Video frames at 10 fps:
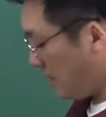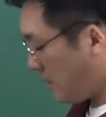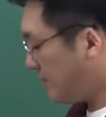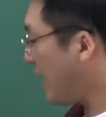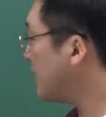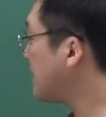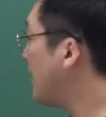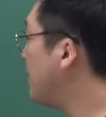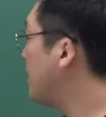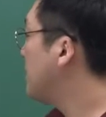그럼 얘가
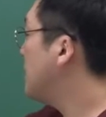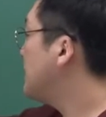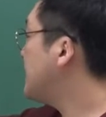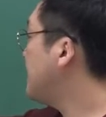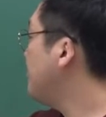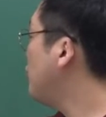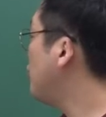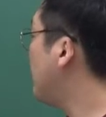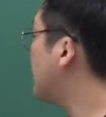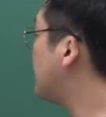4면
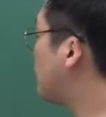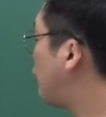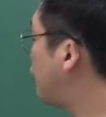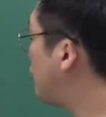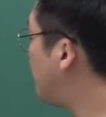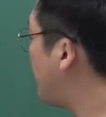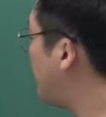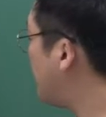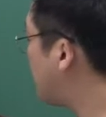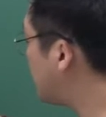16에서 9를
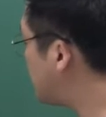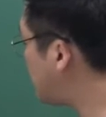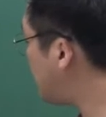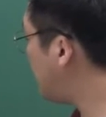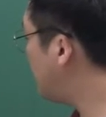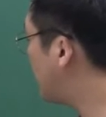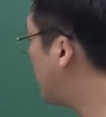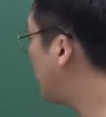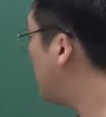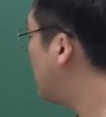빼니까
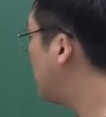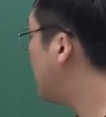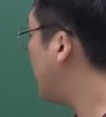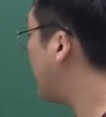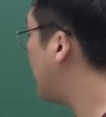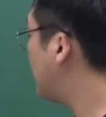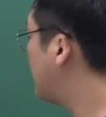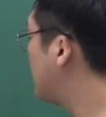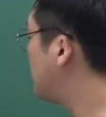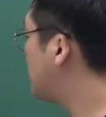7이므로 얘가
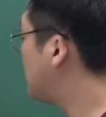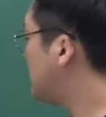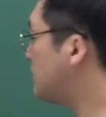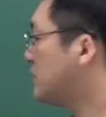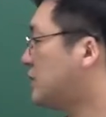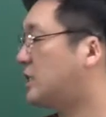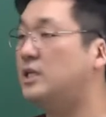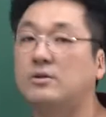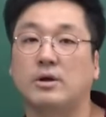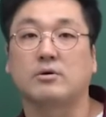루트
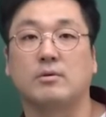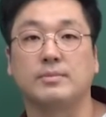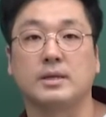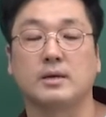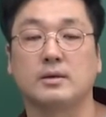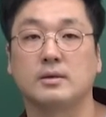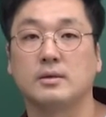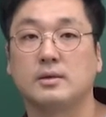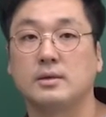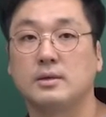7이 될 겁니다.
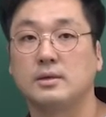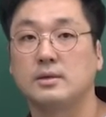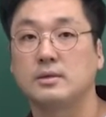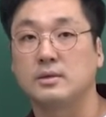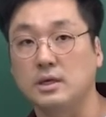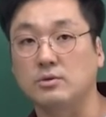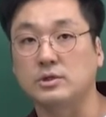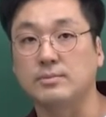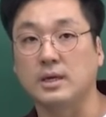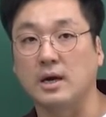
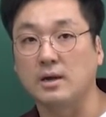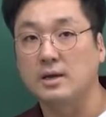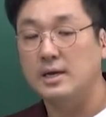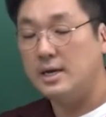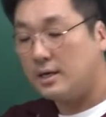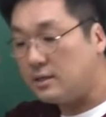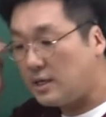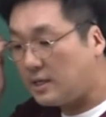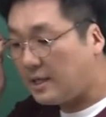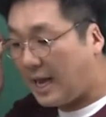이해되십니까?
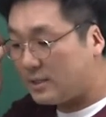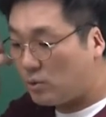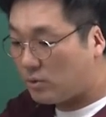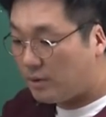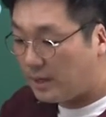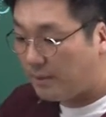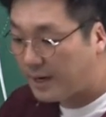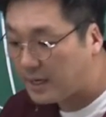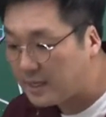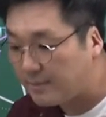근데 이제 나조건에
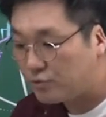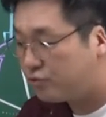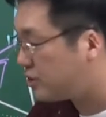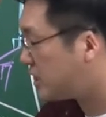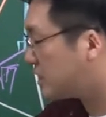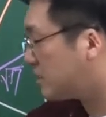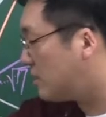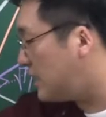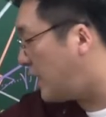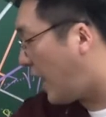뭐라 그러냐면 두
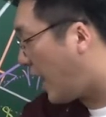직선 이